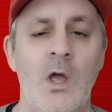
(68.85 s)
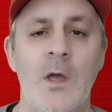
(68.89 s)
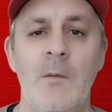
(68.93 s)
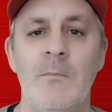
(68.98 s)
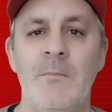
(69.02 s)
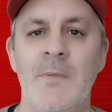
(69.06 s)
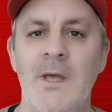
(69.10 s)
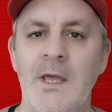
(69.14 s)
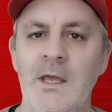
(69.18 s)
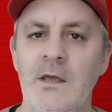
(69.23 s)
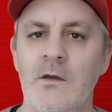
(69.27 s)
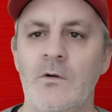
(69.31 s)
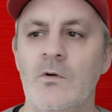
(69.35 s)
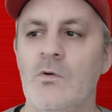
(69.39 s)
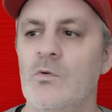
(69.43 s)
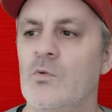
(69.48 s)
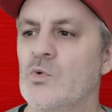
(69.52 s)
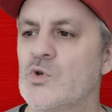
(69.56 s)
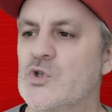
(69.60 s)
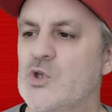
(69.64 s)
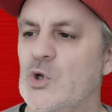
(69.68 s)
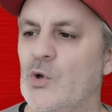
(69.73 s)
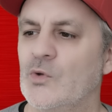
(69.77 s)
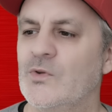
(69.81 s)
Mais
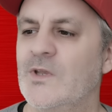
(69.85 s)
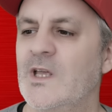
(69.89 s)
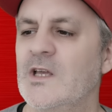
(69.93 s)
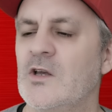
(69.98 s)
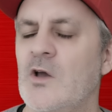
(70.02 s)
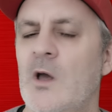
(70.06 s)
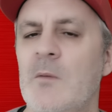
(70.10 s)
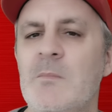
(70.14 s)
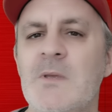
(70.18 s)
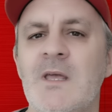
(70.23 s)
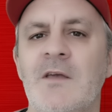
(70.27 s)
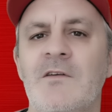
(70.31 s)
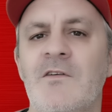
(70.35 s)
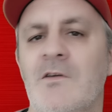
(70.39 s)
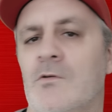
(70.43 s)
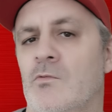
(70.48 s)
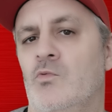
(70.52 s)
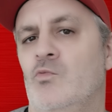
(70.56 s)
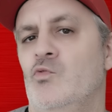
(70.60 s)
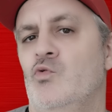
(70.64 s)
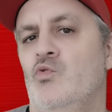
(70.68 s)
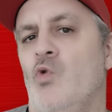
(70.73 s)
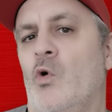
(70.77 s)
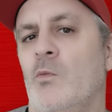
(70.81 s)
on sentait quand même
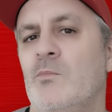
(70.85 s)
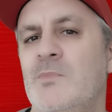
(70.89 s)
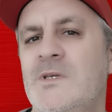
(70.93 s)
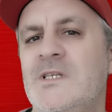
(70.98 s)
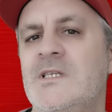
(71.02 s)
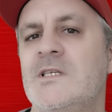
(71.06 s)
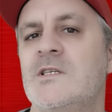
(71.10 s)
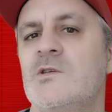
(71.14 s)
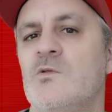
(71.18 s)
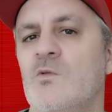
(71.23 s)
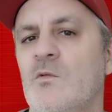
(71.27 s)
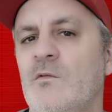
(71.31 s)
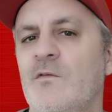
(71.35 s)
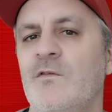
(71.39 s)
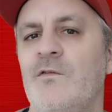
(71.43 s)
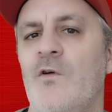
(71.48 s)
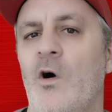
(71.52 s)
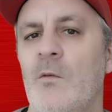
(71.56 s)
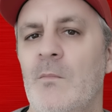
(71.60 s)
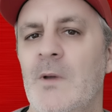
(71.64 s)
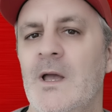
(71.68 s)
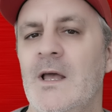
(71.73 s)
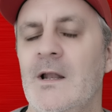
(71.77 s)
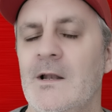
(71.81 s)
une ambition
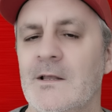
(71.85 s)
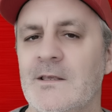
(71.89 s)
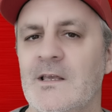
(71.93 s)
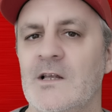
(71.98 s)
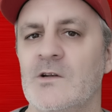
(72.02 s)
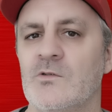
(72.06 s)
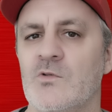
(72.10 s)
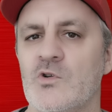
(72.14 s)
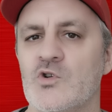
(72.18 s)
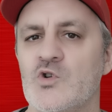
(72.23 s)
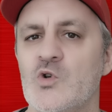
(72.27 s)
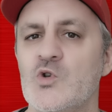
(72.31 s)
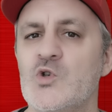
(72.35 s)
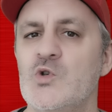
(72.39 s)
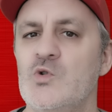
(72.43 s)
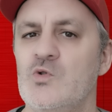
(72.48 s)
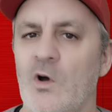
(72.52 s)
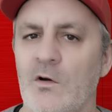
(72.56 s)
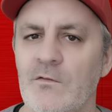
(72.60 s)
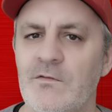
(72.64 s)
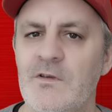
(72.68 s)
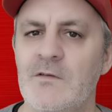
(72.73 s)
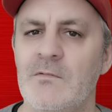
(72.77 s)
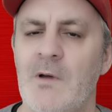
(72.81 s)
formelle, quelque chose, une
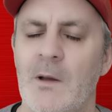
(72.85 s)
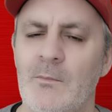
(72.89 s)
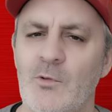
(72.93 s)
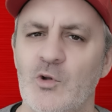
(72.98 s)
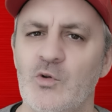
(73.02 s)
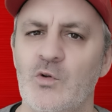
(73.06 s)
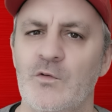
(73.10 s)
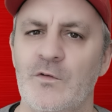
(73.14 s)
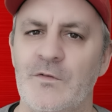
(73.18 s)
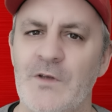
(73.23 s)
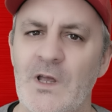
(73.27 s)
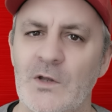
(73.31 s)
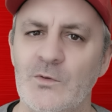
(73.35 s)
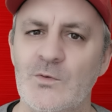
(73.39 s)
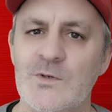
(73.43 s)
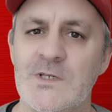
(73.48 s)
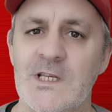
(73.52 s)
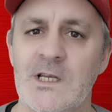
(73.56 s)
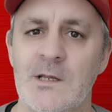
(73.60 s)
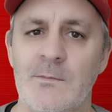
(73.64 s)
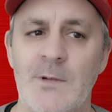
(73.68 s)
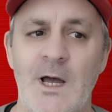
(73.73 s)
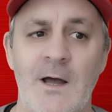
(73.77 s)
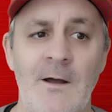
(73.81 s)
envie vraiment de faire du
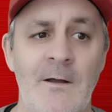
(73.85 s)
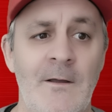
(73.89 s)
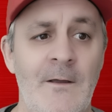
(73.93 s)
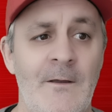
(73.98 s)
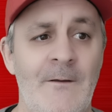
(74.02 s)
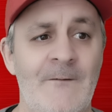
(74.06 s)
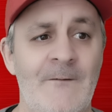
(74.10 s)
cinéma.